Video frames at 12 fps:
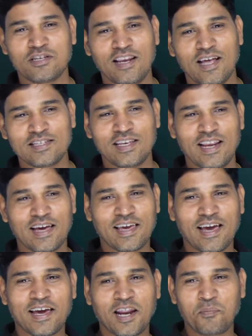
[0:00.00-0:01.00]
चिल्ला चिल्ला के क्या
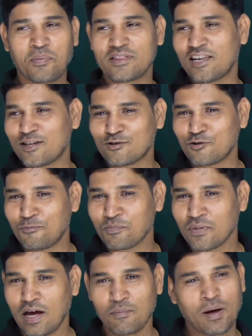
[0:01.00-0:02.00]
कह रहा है पंद्रह सो
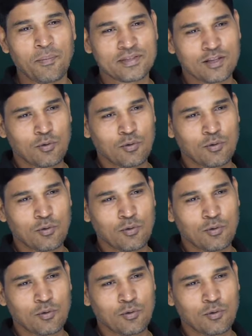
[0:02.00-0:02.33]
अब आप बताओ